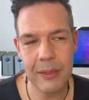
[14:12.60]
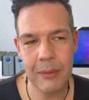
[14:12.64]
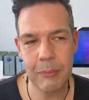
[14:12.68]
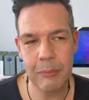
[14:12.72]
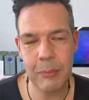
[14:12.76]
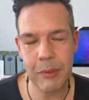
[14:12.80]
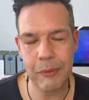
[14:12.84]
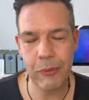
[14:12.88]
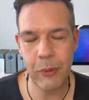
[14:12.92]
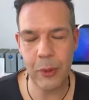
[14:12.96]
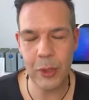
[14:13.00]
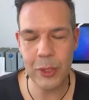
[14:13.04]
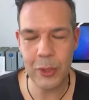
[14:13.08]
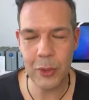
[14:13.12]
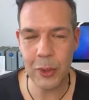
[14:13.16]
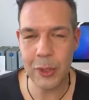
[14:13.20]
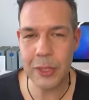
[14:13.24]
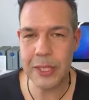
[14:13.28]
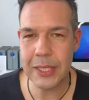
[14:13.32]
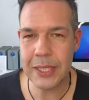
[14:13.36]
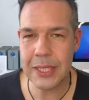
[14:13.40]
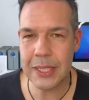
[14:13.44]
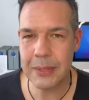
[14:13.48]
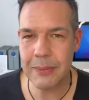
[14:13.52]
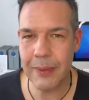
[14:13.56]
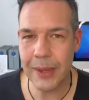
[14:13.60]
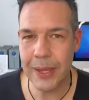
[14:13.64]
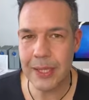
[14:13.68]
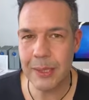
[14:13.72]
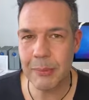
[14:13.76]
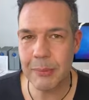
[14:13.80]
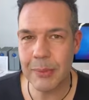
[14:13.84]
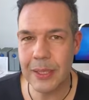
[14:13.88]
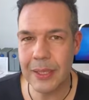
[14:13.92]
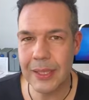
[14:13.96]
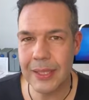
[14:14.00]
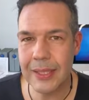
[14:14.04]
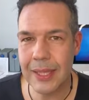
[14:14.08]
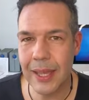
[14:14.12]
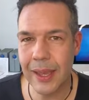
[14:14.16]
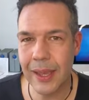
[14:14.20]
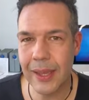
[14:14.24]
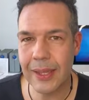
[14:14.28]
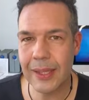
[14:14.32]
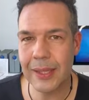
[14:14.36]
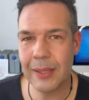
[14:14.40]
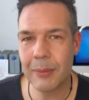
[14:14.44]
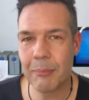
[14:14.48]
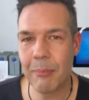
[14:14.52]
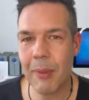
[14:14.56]
bevor ich euch das zweite Bild
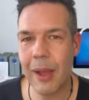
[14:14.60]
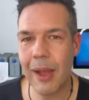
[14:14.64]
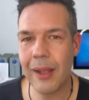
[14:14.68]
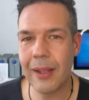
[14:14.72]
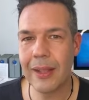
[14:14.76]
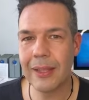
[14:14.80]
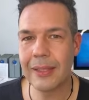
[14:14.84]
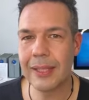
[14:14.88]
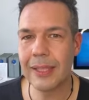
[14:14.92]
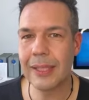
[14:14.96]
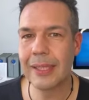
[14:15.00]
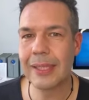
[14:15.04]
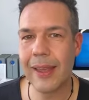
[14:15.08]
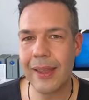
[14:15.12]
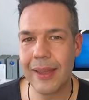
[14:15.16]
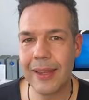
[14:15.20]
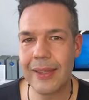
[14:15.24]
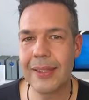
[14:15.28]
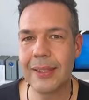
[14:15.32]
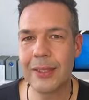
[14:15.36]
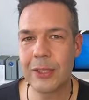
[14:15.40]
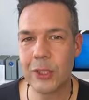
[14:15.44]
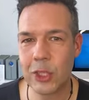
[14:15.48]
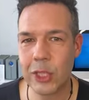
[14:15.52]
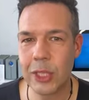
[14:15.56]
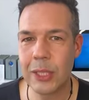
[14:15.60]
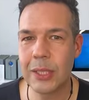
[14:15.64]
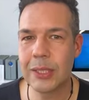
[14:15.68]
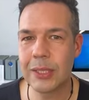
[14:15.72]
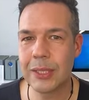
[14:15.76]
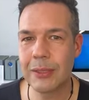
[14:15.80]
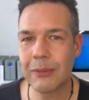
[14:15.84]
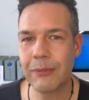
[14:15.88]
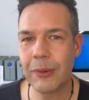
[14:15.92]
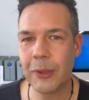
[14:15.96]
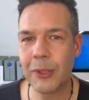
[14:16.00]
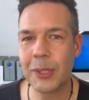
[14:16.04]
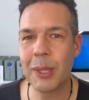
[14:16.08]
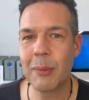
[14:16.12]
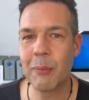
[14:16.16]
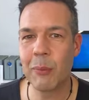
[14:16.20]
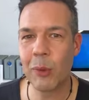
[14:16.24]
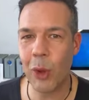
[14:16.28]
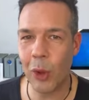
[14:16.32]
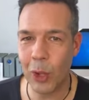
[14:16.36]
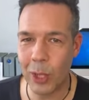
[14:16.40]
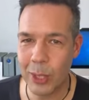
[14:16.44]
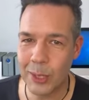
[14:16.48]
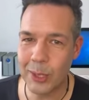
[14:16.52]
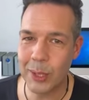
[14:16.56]
zeige, mal die kleine Geschichte von dem
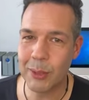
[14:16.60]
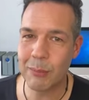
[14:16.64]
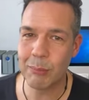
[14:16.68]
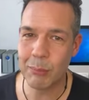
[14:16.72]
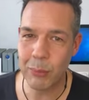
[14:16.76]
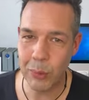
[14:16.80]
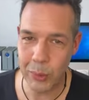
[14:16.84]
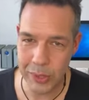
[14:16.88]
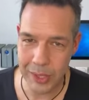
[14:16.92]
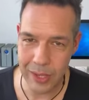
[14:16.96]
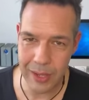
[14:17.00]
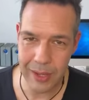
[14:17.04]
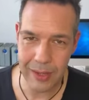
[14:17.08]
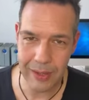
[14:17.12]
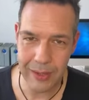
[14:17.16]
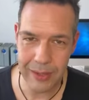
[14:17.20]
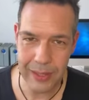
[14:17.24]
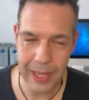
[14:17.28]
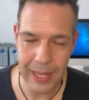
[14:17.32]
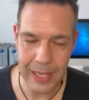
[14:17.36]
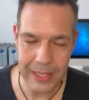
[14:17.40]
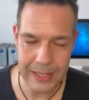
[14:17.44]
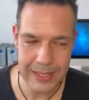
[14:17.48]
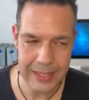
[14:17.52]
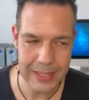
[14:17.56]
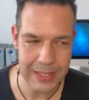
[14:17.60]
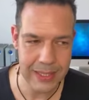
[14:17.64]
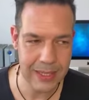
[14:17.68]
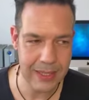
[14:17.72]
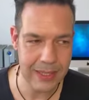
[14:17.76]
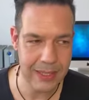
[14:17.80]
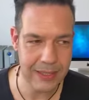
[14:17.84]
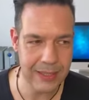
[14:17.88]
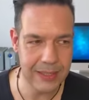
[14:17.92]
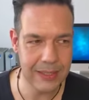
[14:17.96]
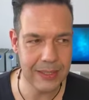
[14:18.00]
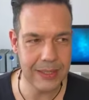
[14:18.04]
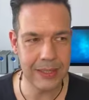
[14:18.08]
goldenen Buddha erzählen.